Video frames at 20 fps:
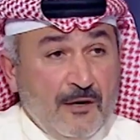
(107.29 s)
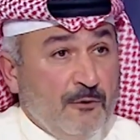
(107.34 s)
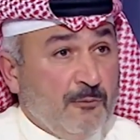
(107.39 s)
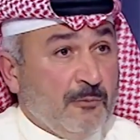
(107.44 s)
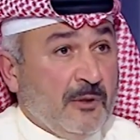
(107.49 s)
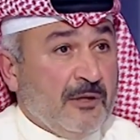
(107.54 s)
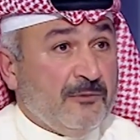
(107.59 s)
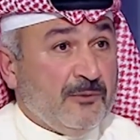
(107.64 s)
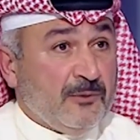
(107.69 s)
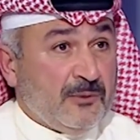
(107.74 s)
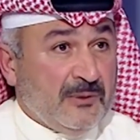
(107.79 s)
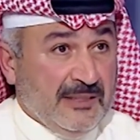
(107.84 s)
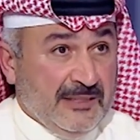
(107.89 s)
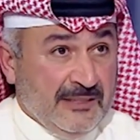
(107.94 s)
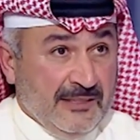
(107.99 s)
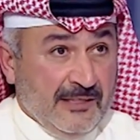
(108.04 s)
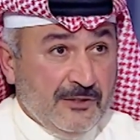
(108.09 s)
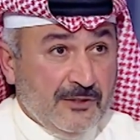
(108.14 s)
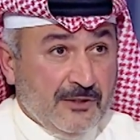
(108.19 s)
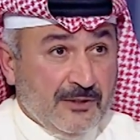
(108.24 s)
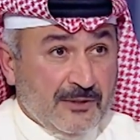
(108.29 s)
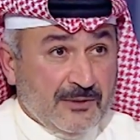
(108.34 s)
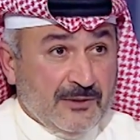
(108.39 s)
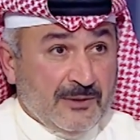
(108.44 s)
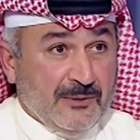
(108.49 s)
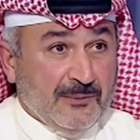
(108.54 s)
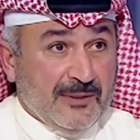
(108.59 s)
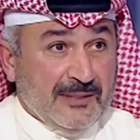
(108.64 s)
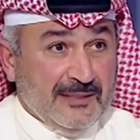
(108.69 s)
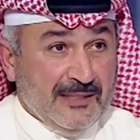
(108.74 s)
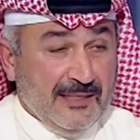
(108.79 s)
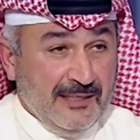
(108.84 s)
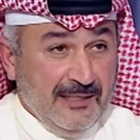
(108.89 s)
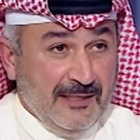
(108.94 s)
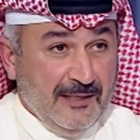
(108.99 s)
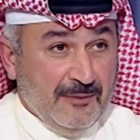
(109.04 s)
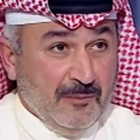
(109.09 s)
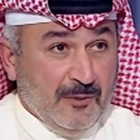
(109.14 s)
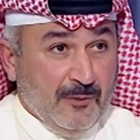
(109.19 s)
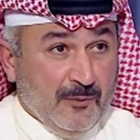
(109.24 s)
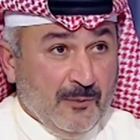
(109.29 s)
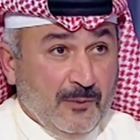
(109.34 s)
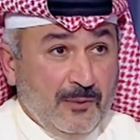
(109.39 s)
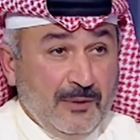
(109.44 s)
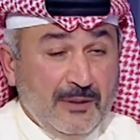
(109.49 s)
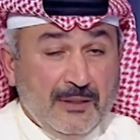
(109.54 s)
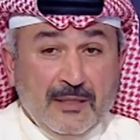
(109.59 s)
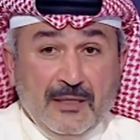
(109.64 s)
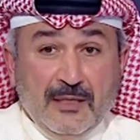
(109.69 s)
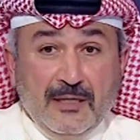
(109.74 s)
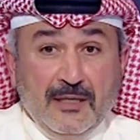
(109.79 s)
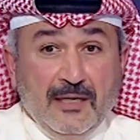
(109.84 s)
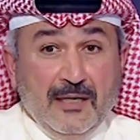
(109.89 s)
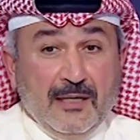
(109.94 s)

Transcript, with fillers: وما يفوتني اني اشكر الديوان على هالموضوع نعم.